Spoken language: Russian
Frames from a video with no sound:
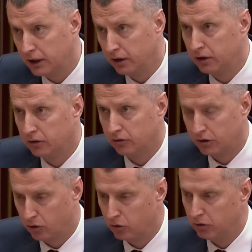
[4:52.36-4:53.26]
сальдо в
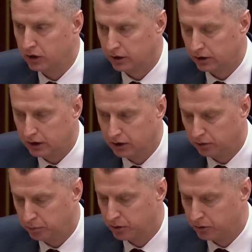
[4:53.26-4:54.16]
торговле с Россией.
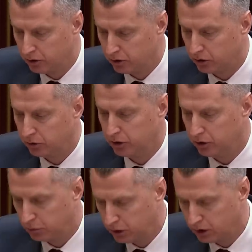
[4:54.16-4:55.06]
Впервые в истории
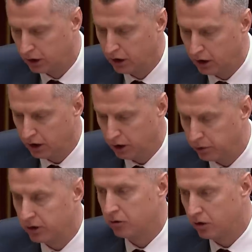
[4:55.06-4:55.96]
мы и по
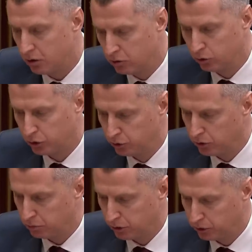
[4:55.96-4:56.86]
товарам, и
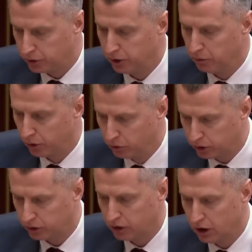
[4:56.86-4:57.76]
услугам получили плюс.
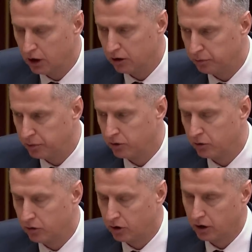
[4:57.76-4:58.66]
В первом
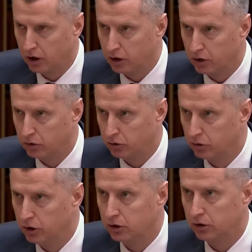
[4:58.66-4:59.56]
квартале этого
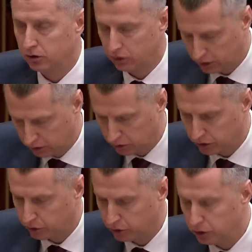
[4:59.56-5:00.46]
года
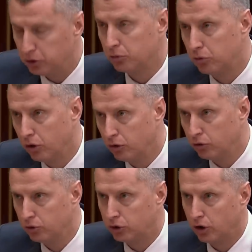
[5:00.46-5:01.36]
ситуацию еще более
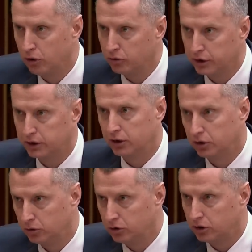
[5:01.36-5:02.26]
улучшили. У нас на
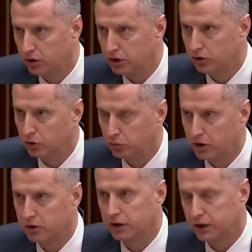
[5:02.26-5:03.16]
сегодняшний день
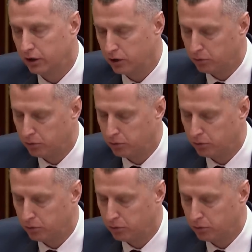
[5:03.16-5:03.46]
суммарное сальдо